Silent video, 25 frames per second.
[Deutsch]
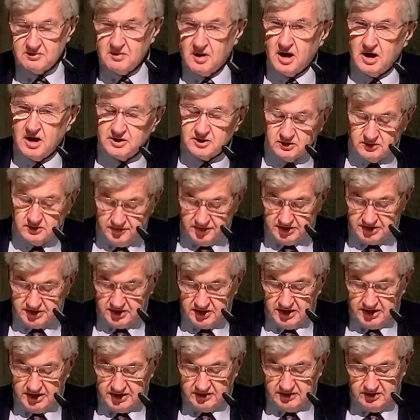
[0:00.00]
die Meinung
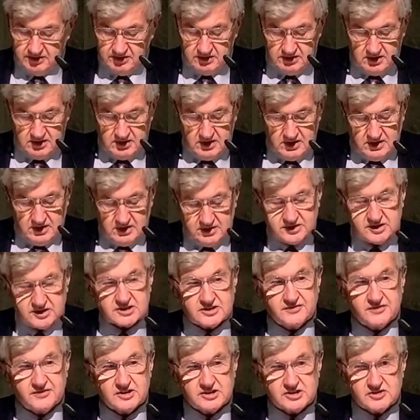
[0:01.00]
vertreten,
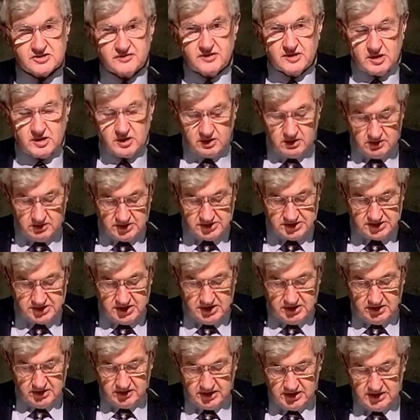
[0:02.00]
dass
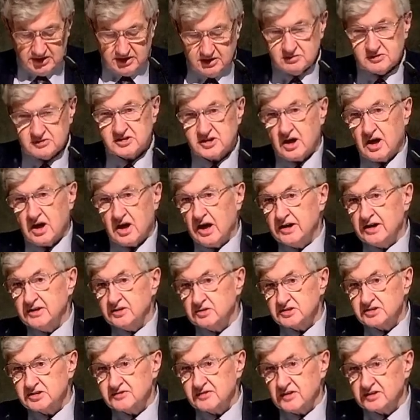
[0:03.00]
Verschwörungstheorien im
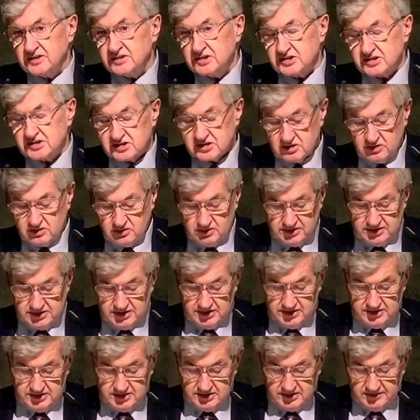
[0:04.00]
21.
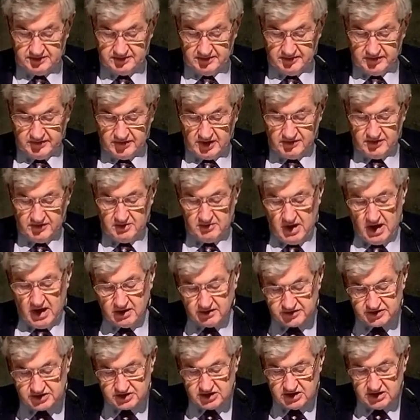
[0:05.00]
Jahrhundert vom
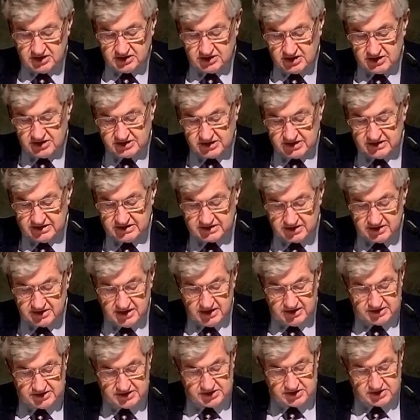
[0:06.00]
Aufstieg des
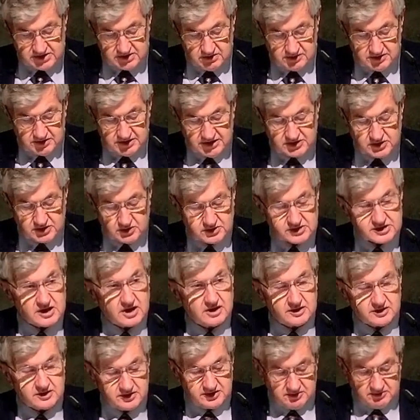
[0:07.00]
Internets und der
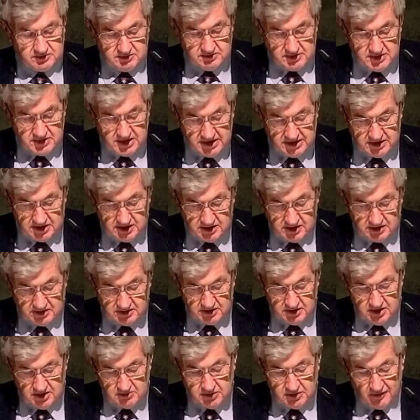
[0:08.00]
sozialen
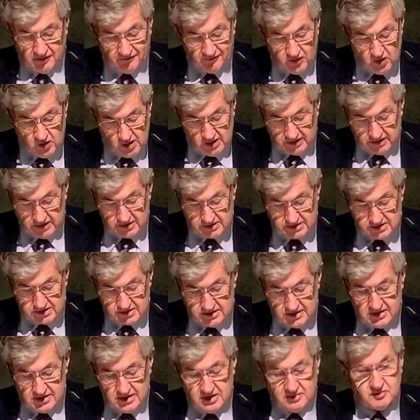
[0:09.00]
Medien
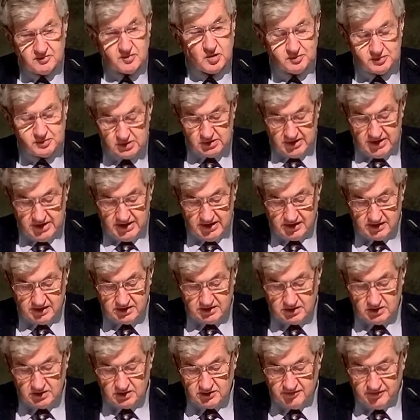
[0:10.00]
befördert
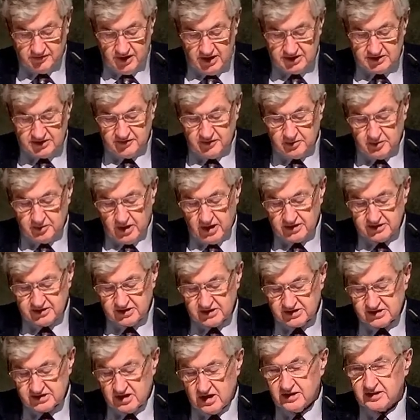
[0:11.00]
populärer und weiter
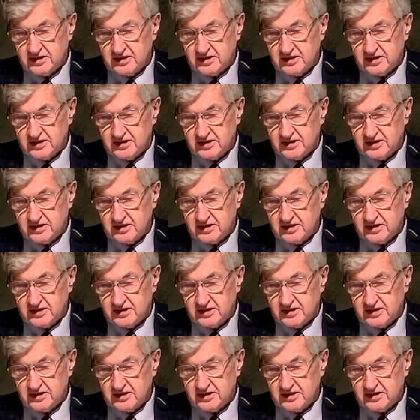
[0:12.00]
verbreitet